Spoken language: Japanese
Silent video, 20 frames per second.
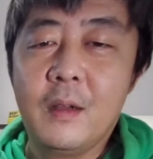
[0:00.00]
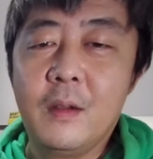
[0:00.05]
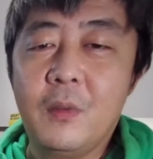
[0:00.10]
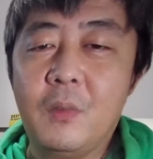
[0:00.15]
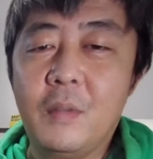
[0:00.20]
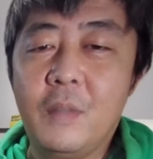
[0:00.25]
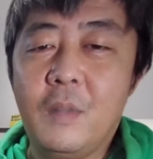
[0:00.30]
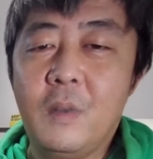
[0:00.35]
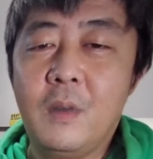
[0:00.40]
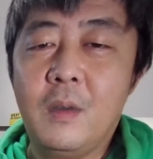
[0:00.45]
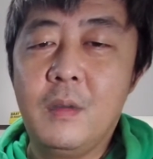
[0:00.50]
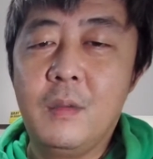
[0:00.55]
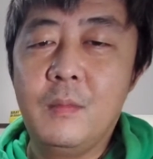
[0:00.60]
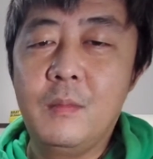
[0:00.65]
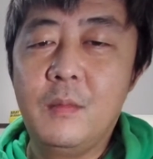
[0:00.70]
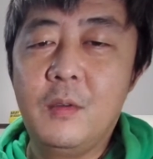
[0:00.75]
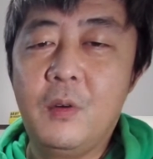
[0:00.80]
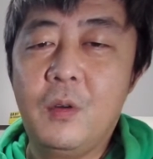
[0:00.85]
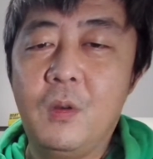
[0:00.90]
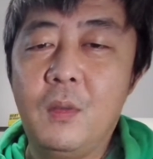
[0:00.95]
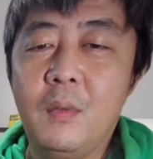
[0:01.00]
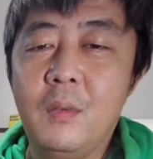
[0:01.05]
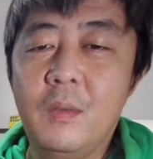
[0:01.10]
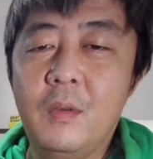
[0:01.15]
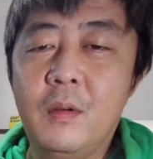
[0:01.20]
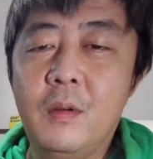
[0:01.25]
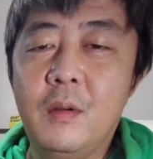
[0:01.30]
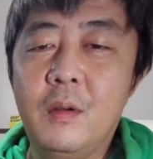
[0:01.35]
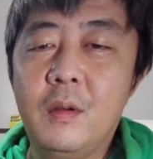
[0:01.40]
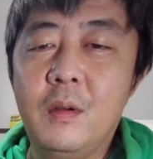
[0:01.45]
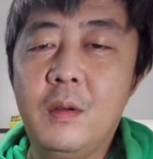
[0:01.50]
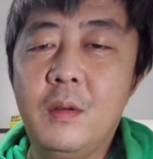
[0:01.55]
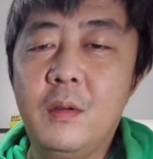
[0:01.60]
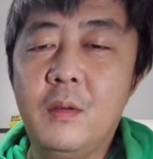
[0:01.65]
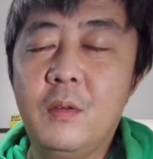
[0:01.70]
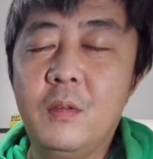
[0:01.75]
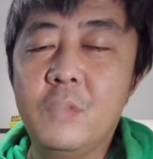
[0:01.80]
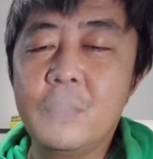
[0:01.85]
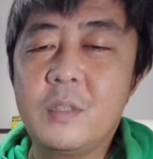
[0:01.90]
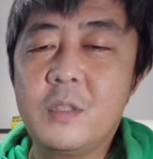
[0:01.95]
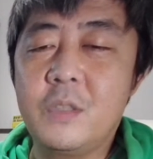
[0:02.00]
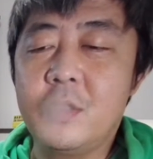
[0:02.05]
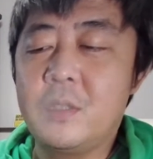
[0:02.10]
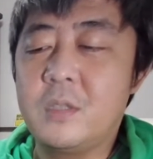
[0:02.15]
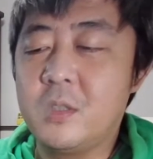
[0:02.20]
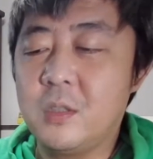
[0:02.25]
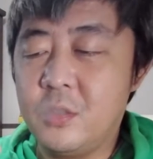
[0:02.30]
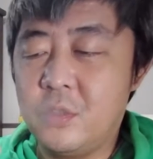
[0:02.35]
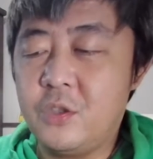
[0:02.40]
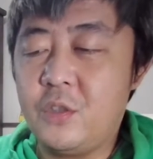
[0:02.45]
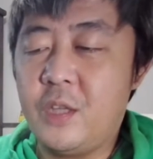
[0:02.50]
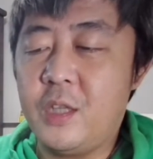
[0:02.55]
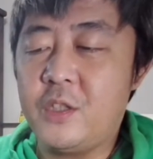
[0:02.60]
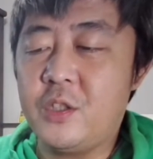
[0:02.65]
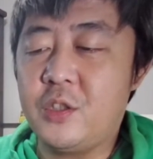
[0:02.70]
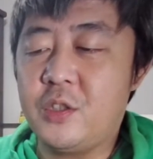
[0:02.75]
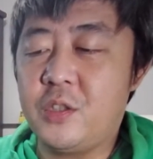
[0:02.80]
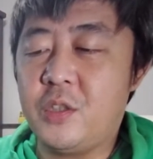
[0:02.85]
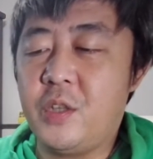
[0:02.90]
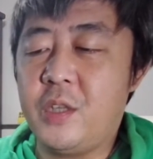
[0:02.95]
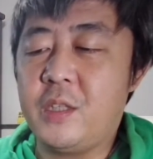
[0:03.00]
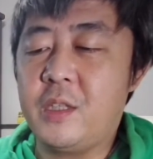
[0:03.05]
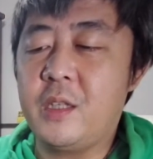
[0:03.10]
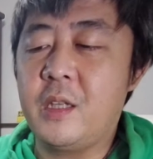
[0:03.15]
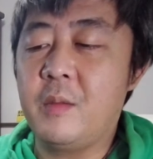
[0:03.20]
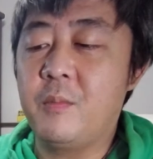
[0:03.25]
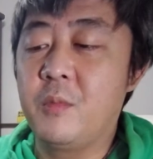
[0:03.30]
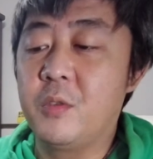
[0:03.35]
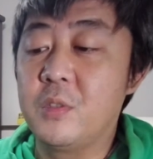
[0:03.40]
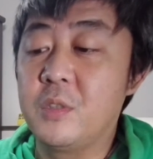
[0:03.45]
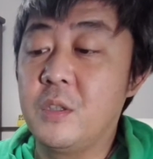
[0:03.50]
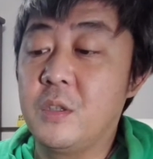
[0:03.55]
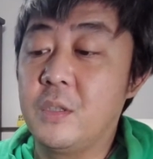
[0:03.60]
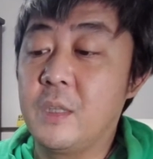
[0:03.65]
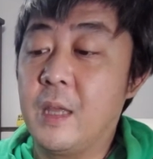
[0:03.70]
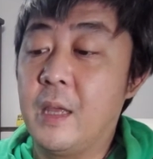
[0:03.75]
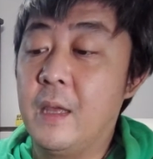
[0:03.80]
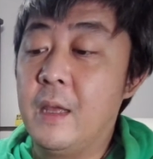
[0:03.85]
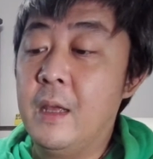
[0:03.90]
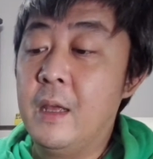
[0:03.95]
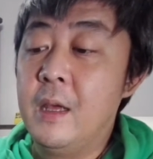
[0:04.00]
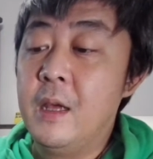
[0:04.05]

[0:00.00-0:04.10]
ほら、もう、押すとすぐシャッシャッってもちろんね、